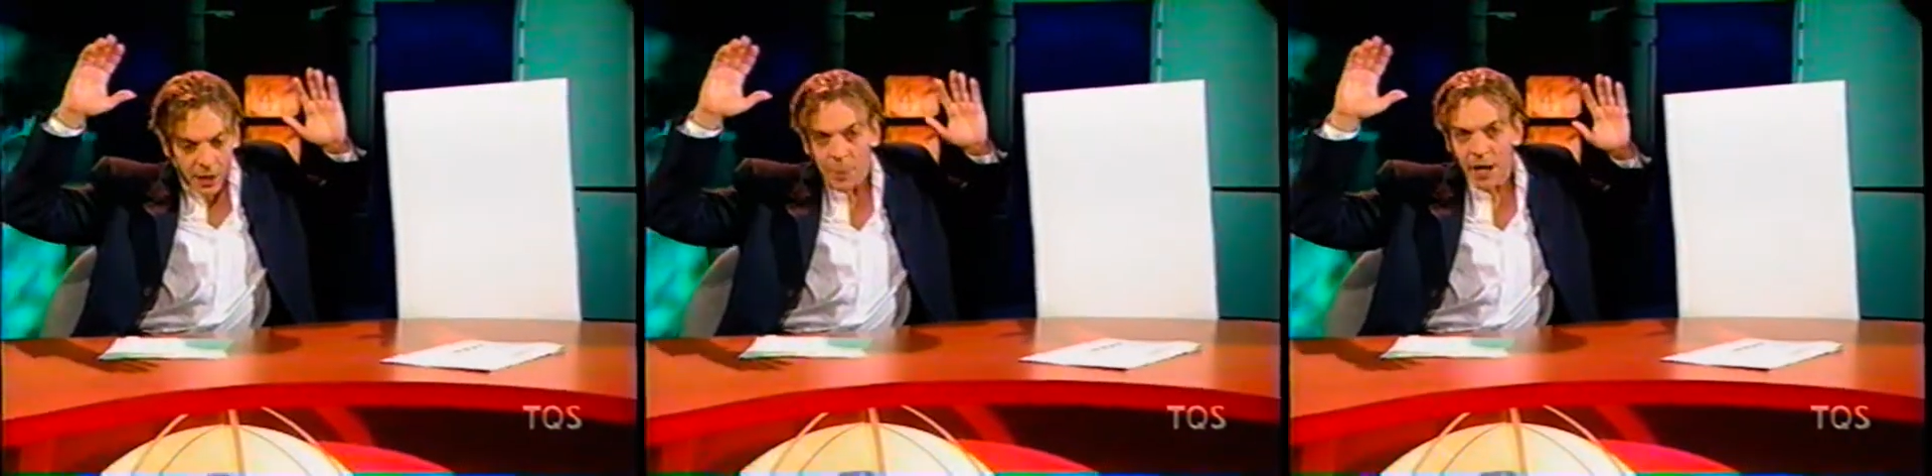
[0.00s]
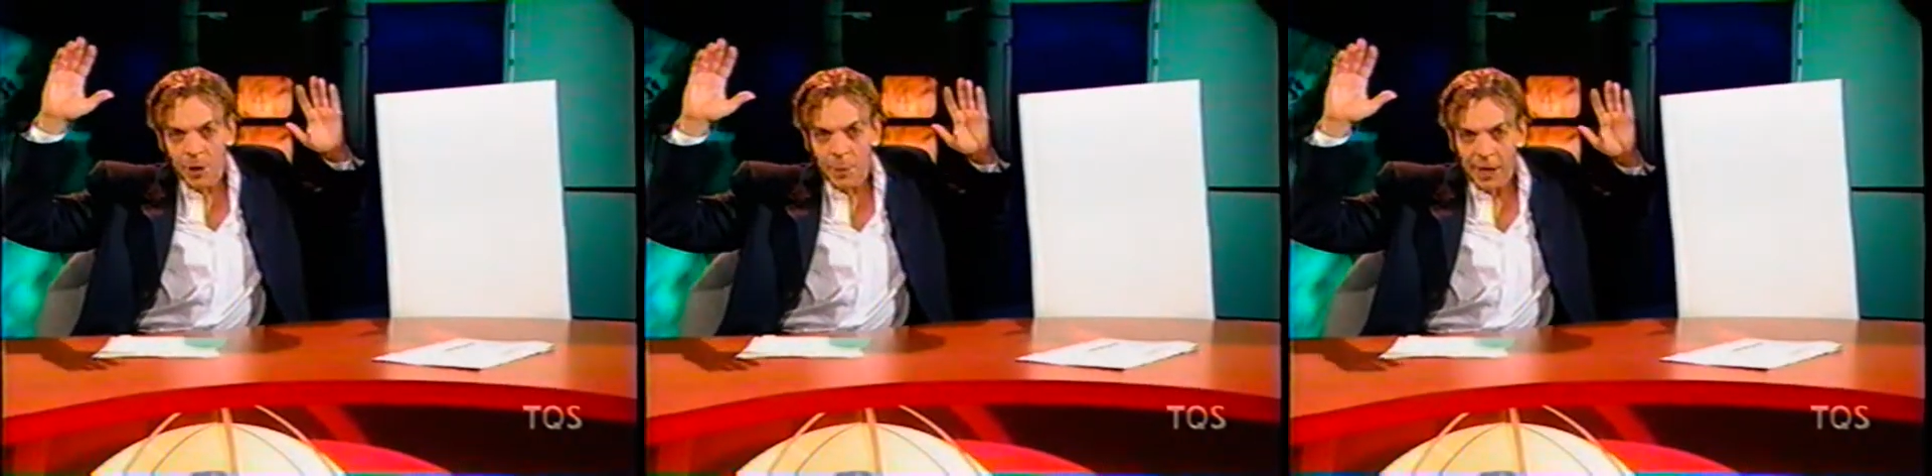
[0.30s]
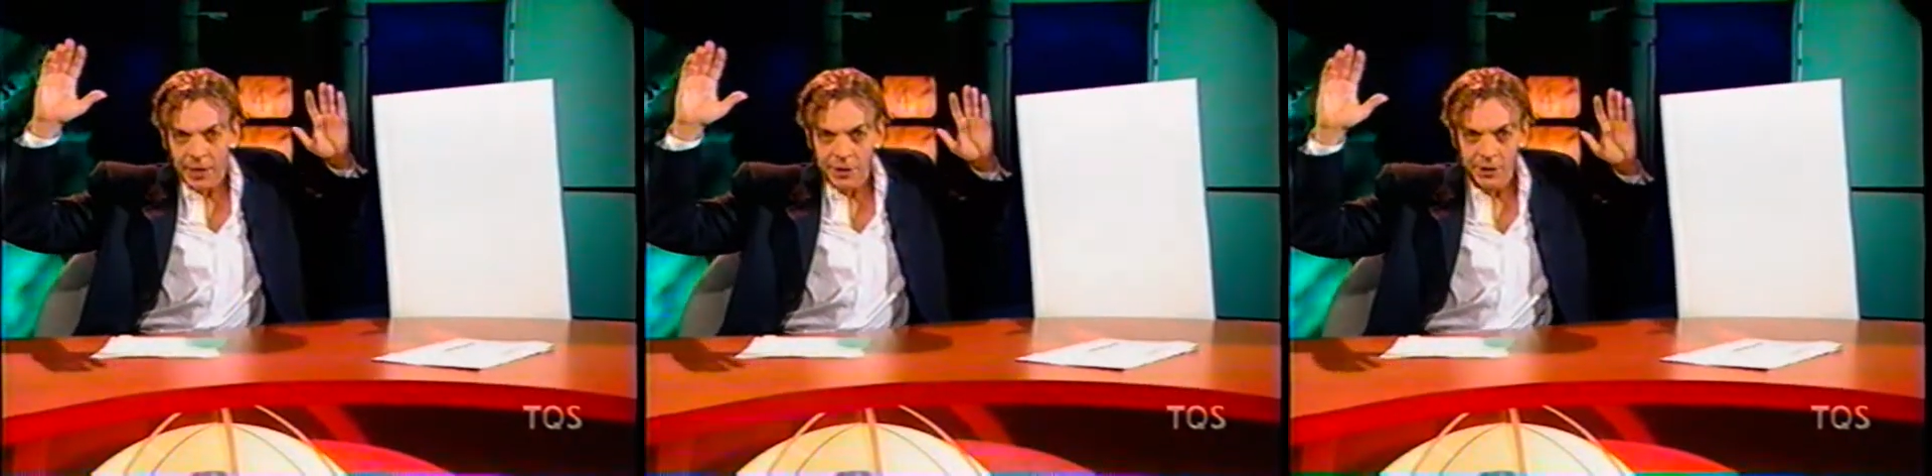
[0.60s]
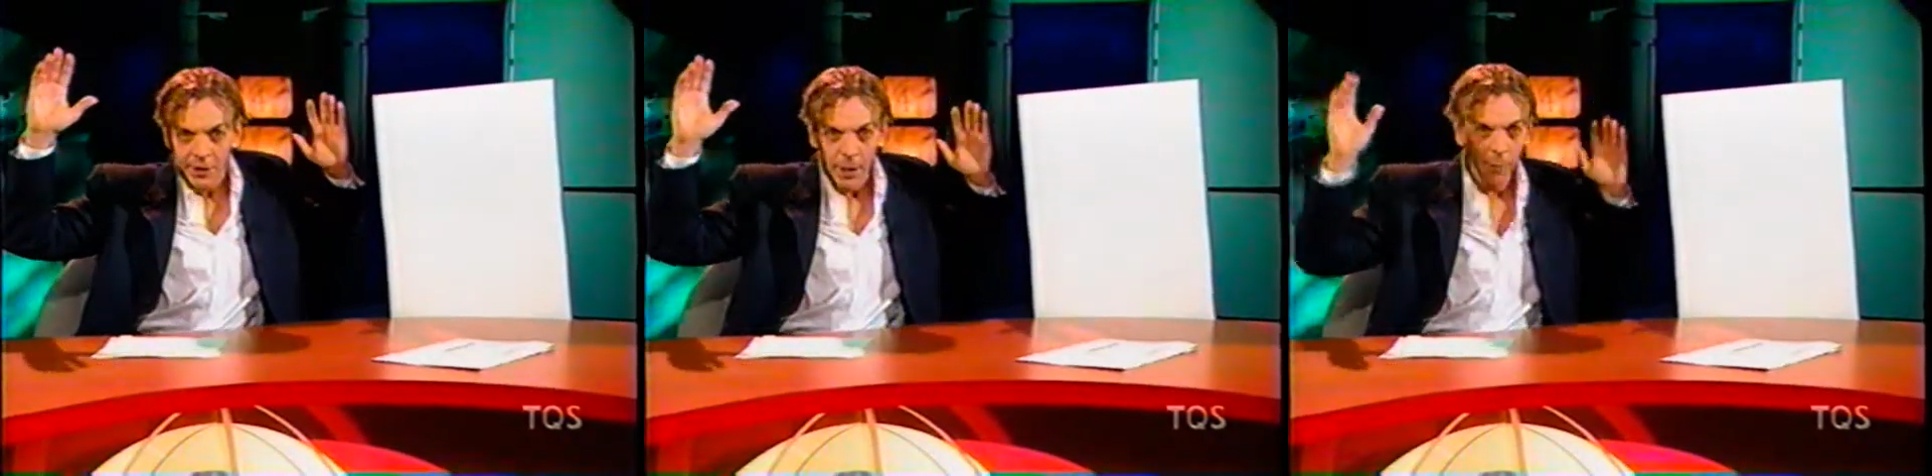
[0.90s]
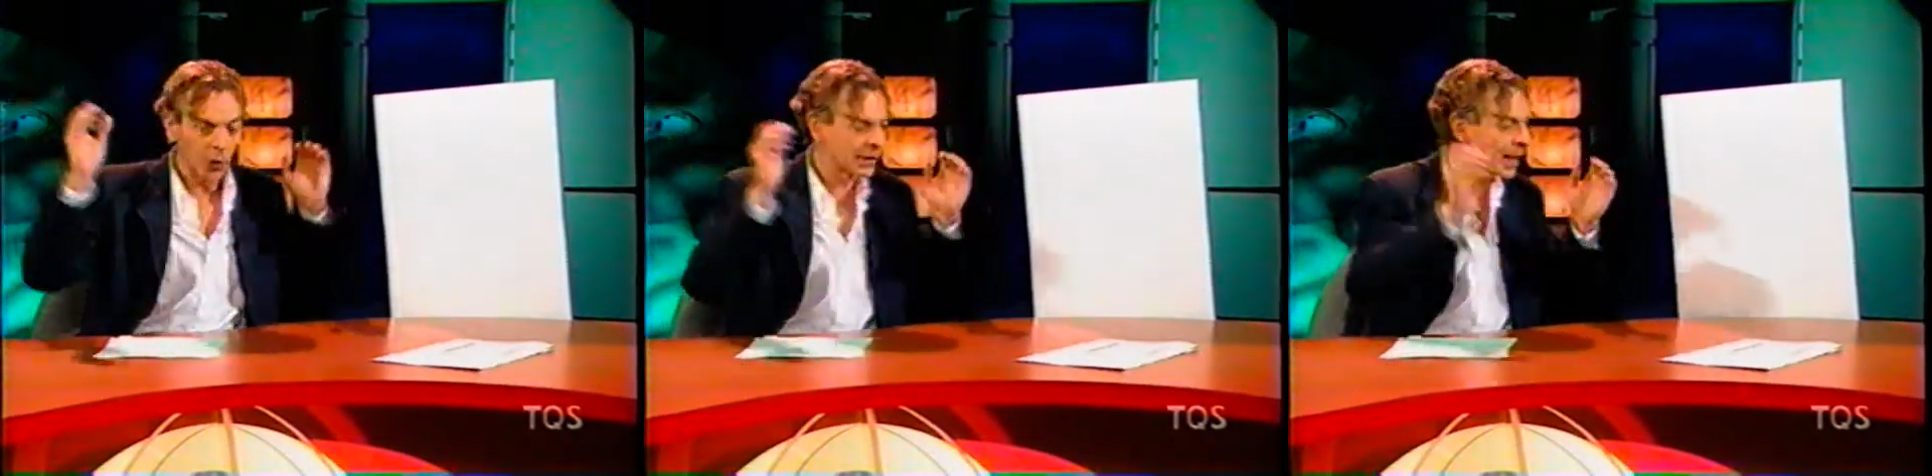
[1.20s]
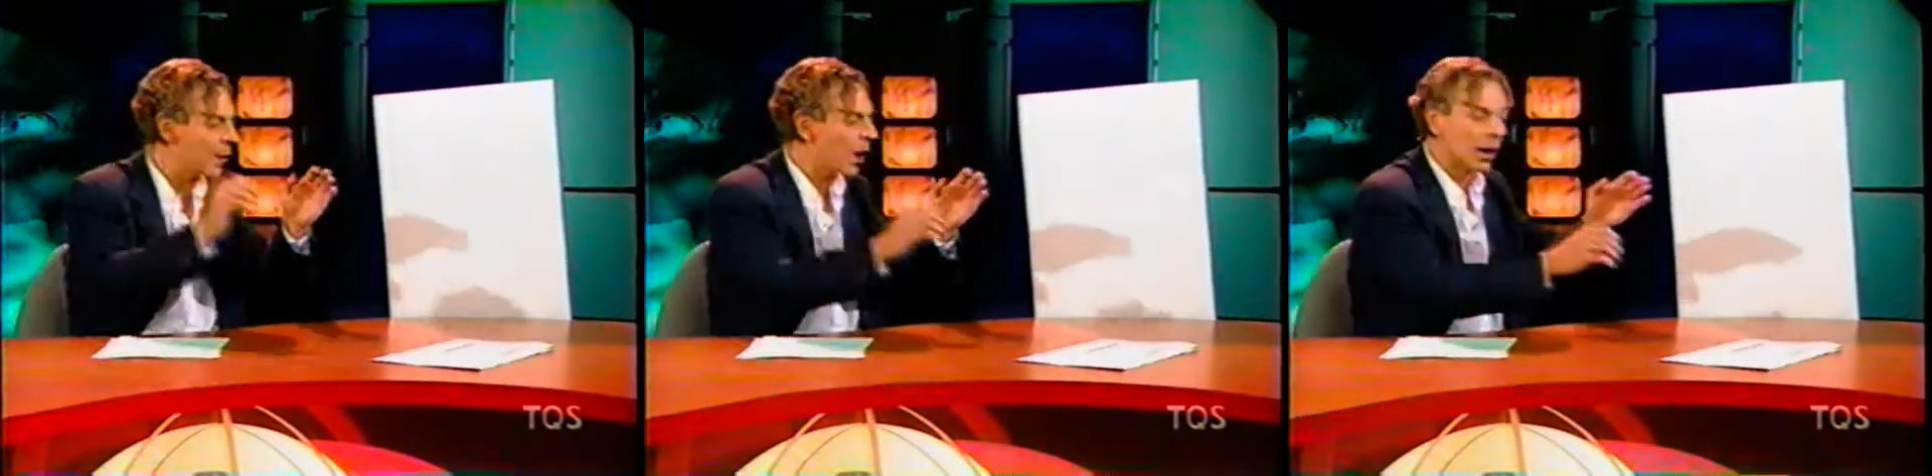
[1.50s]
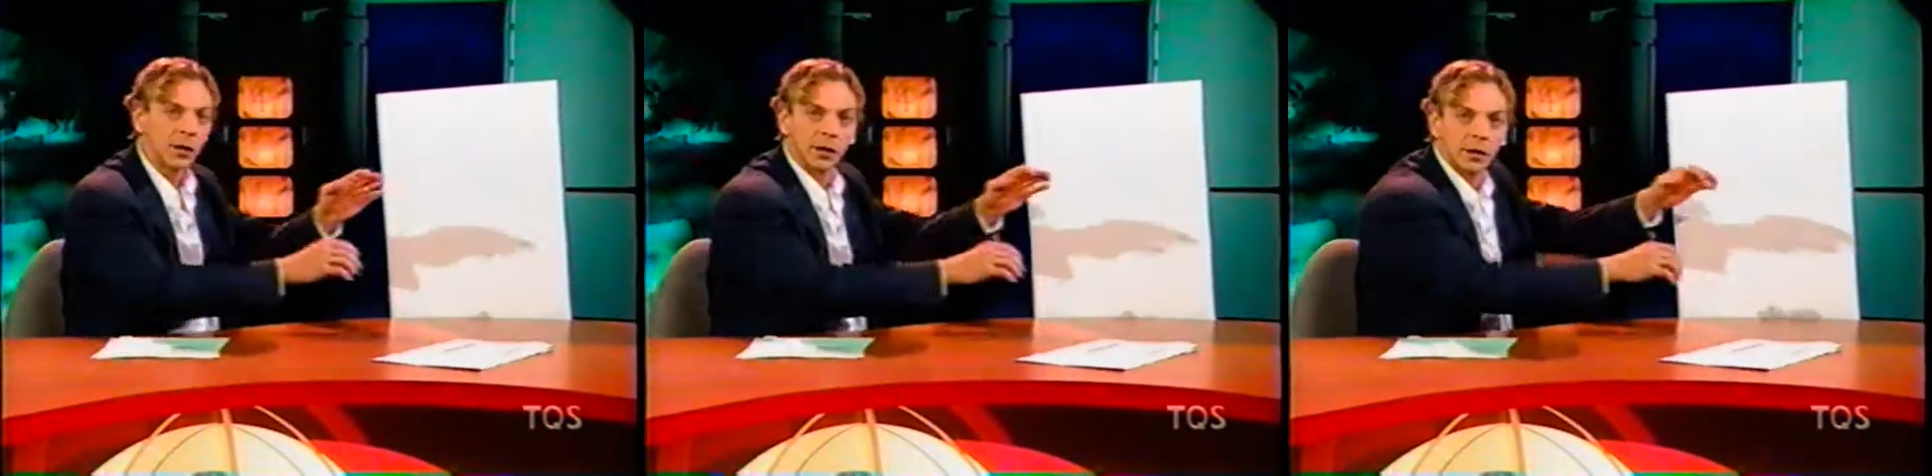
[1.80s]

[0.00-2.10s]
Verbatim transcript: Robert Lepage. Bon, d'abord,